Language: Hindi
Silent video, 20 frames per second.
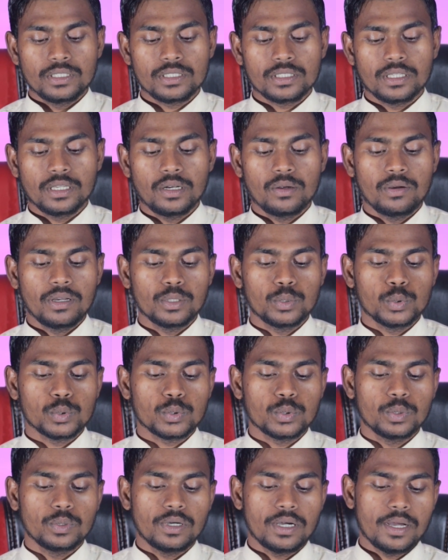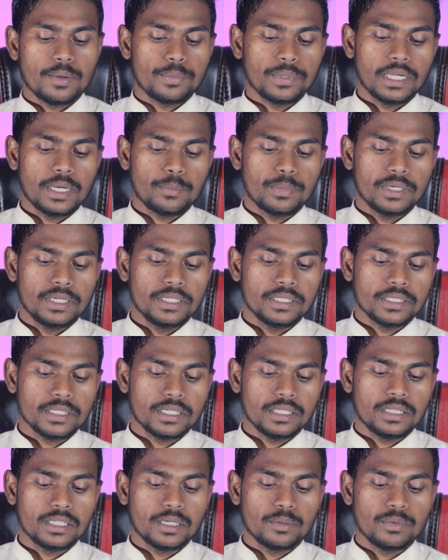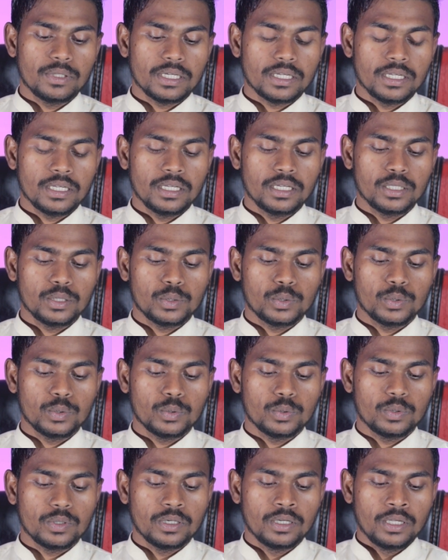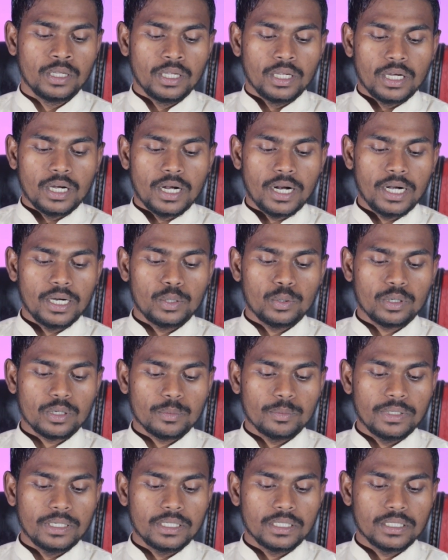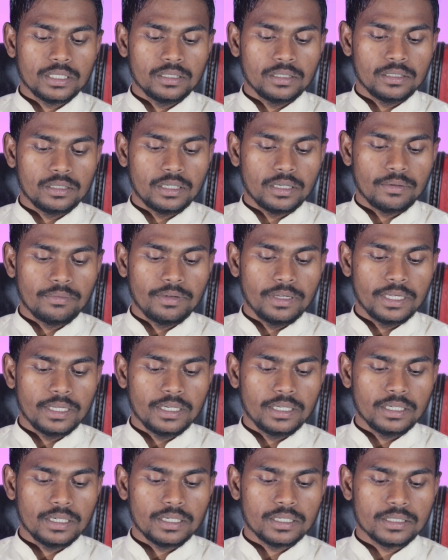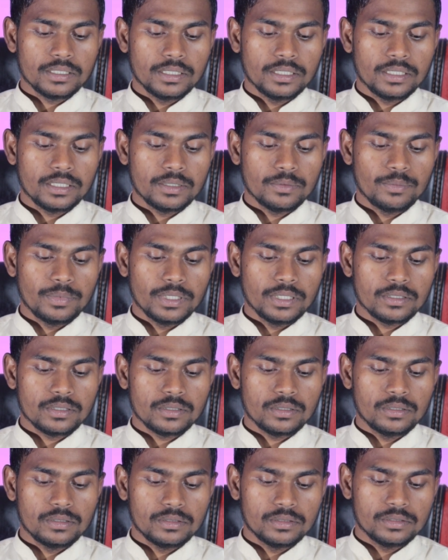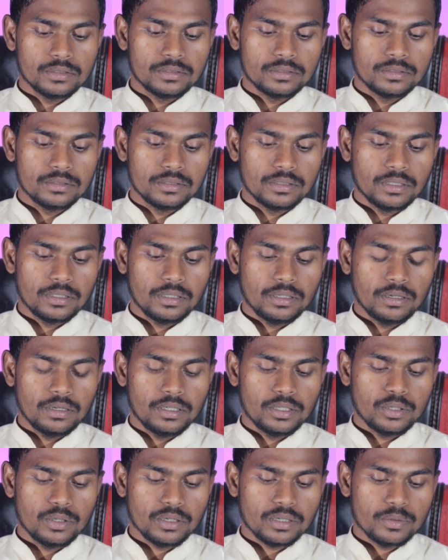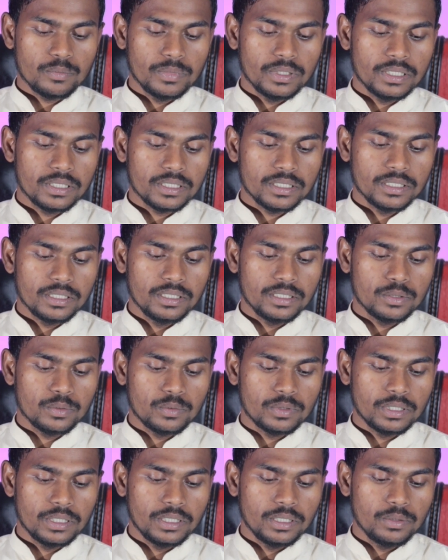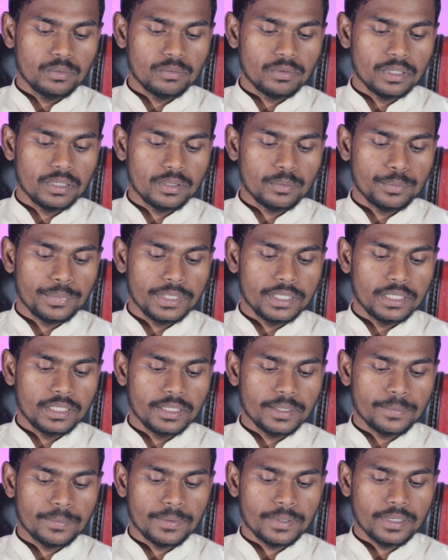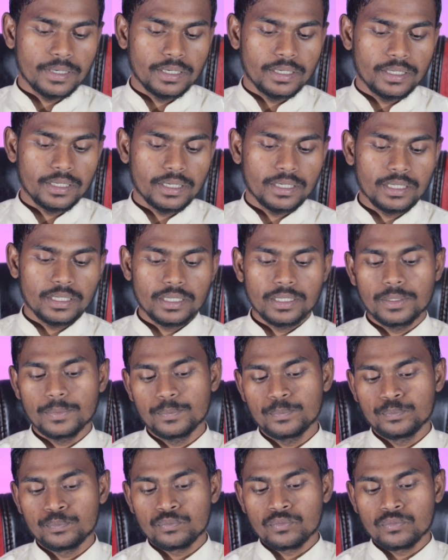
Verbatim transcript: इसके अलावा दोस्तों आप यहाँ पर नीचे की तरफ देखेंगे तो ऑल डॉक्यूमेंट आर वेरी अर्जेंट बेस ऑल डॉक्यूमेंट नीड ओनली वन एफ फाइल यानी कि